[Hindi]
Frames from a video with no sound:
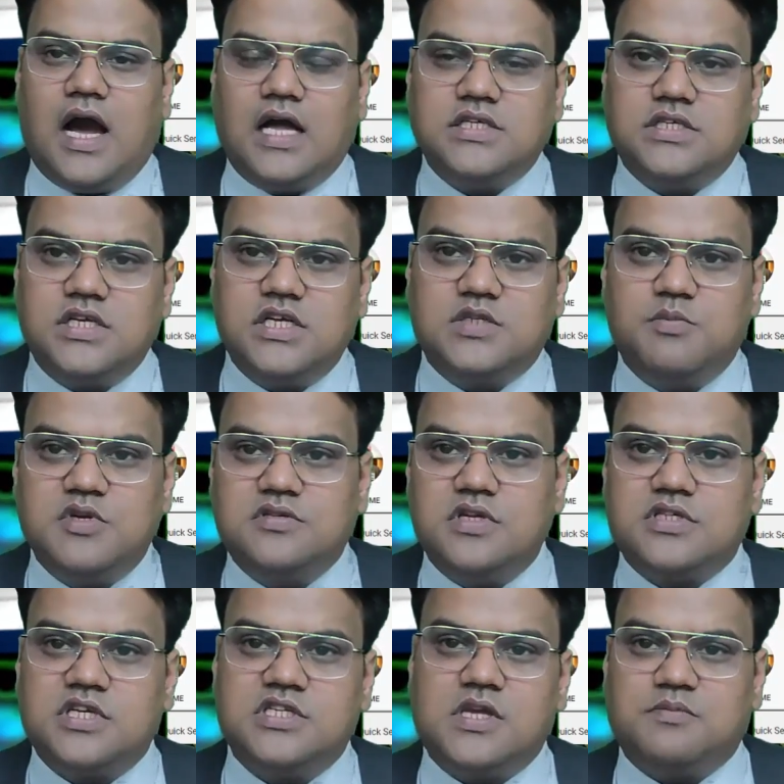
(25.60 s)
आज इस
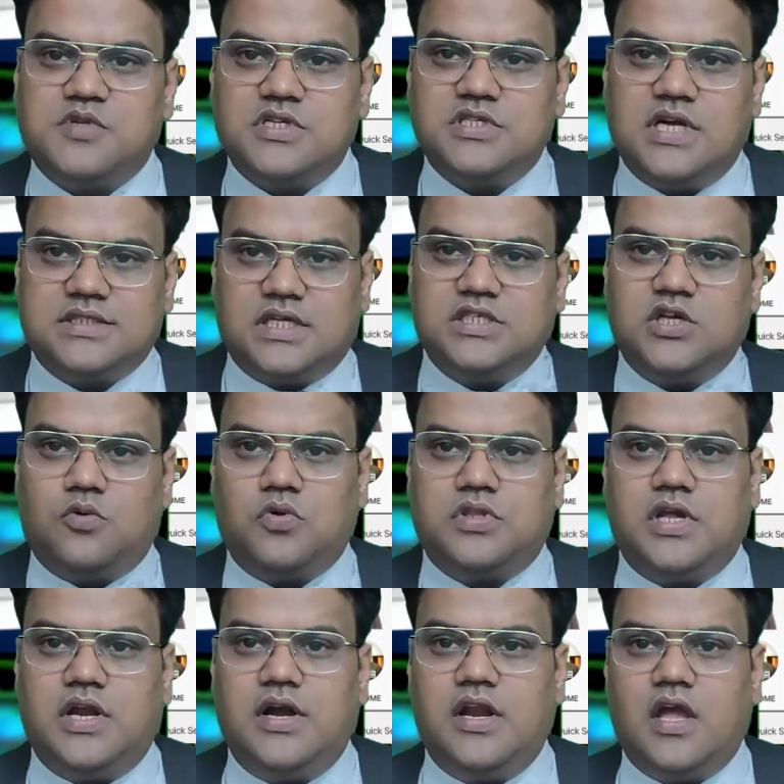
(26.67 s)
बिजनेस की सबसे ज्यादा
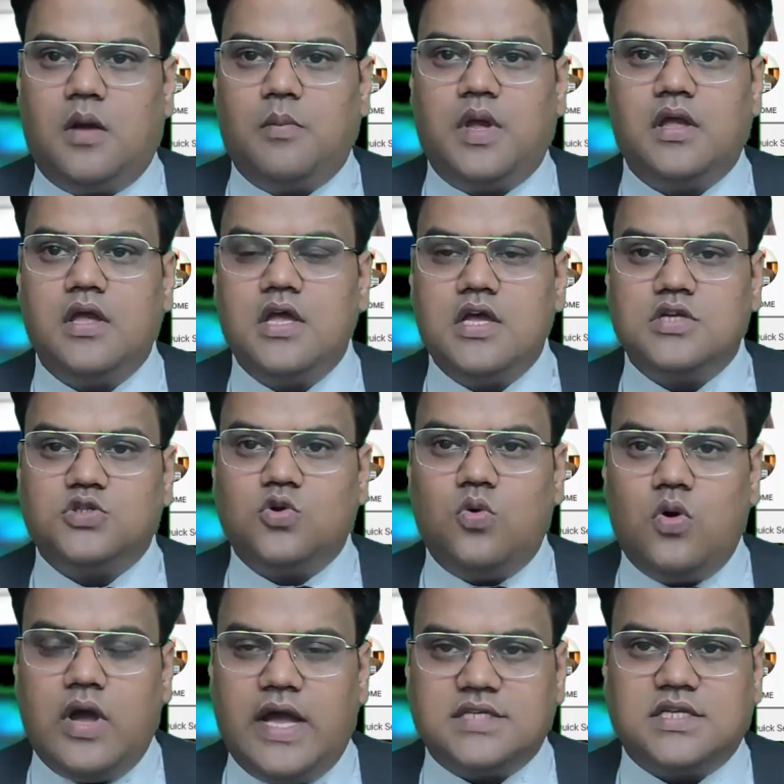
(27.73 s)
जरूरत है इंडिया में सो
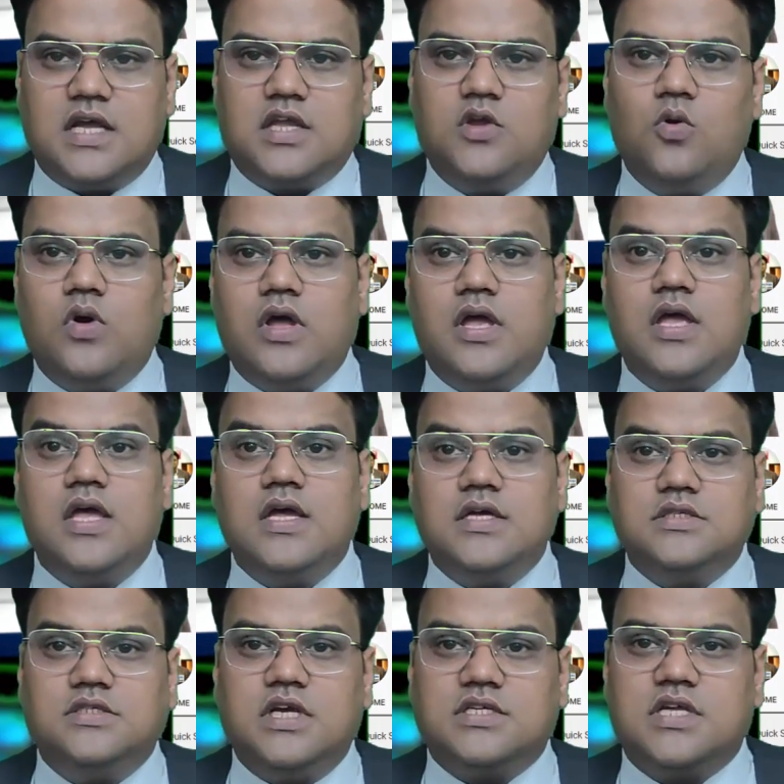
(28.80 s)
so, ऐसा क्यों है
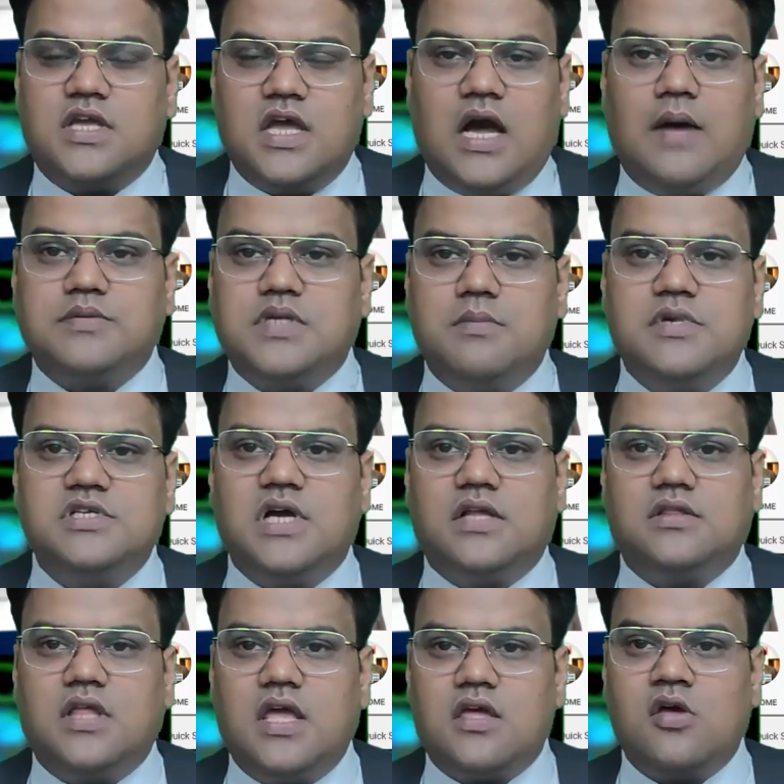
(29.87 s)
जैसे कि आप सभी
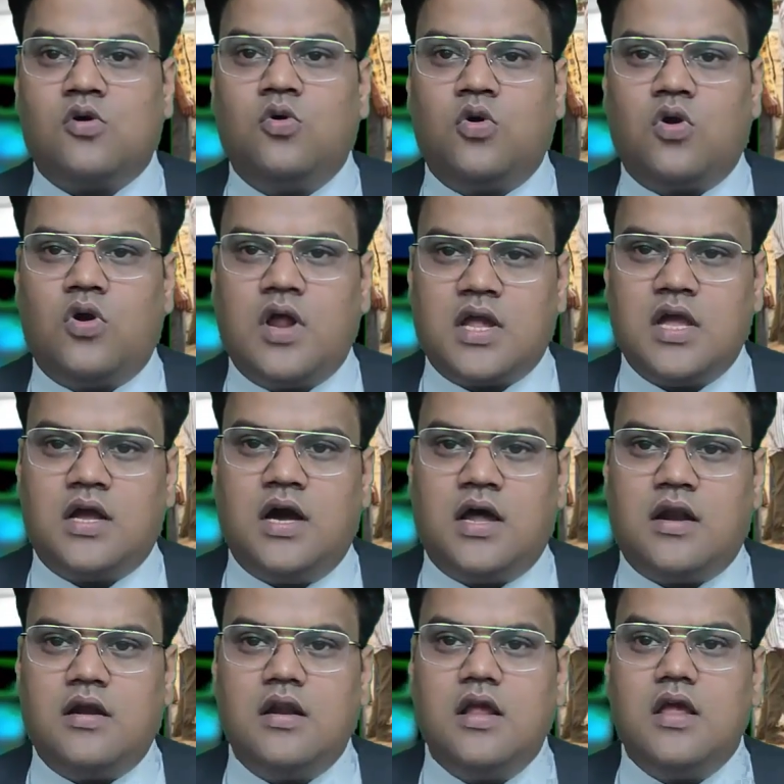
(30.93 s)
जानते हैं कि कोरोना के
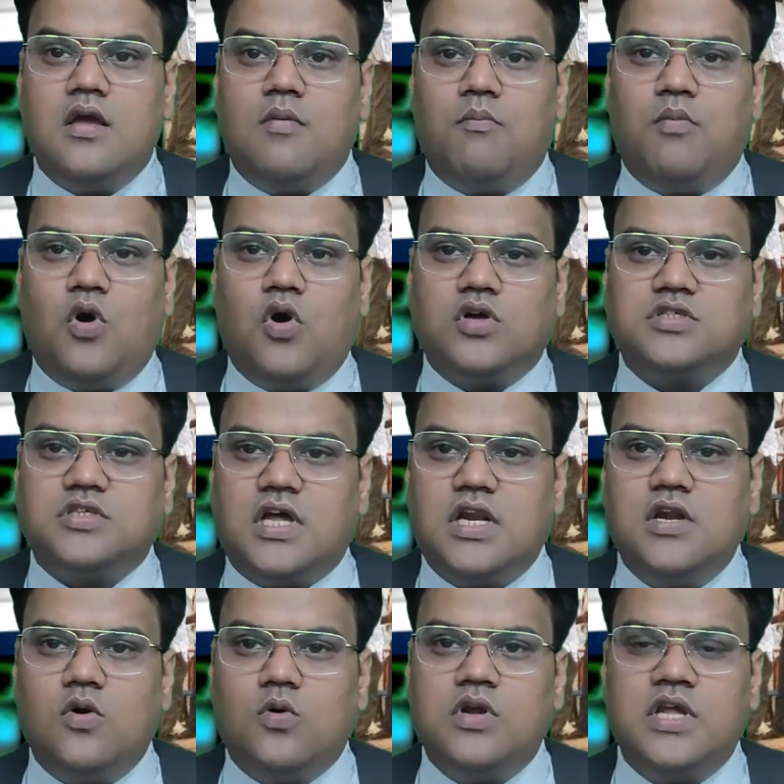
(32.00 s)
कारण बहुत
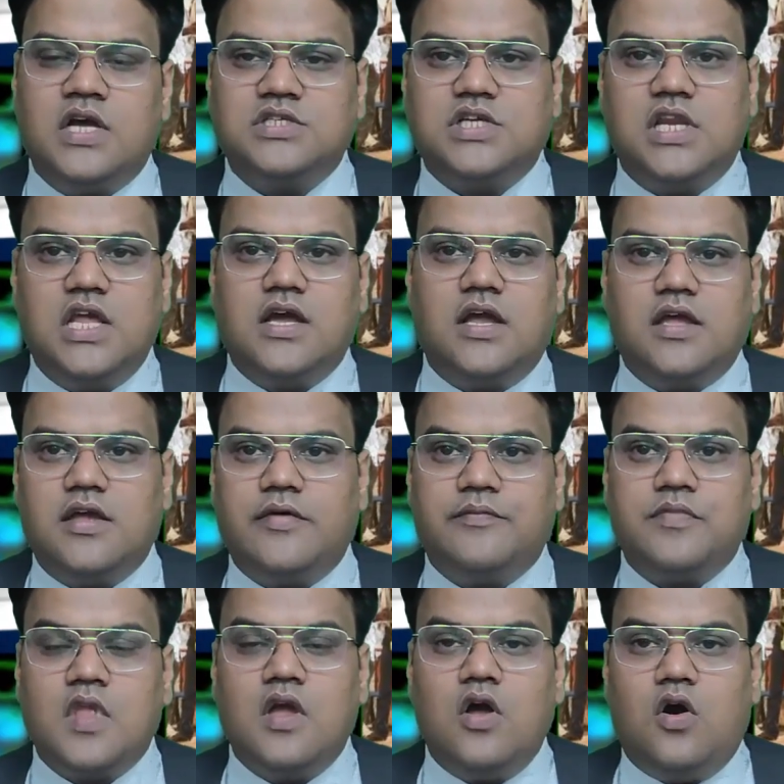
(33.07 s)
सारी नौकरियां चली गई हैं
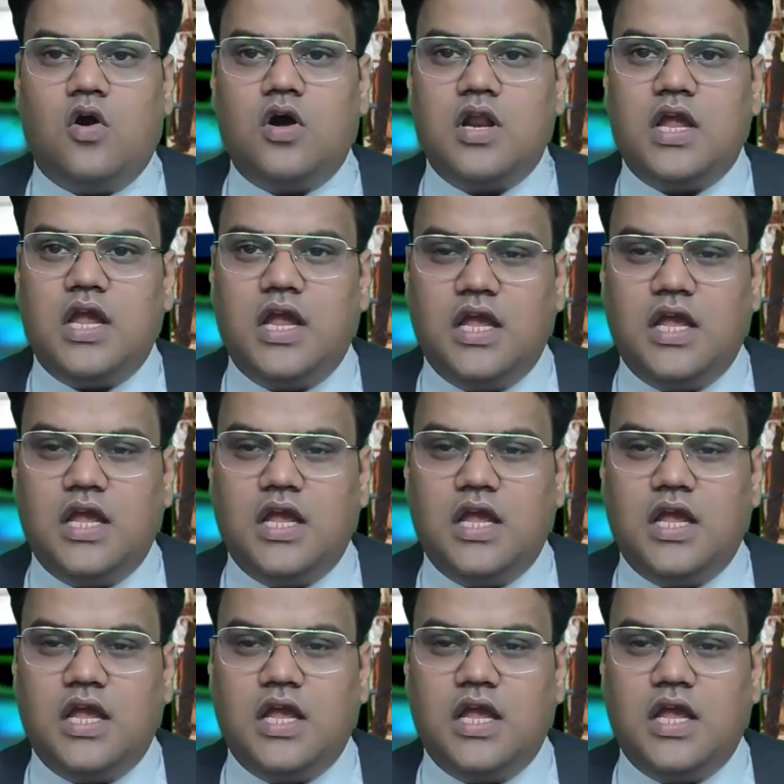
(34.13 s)
और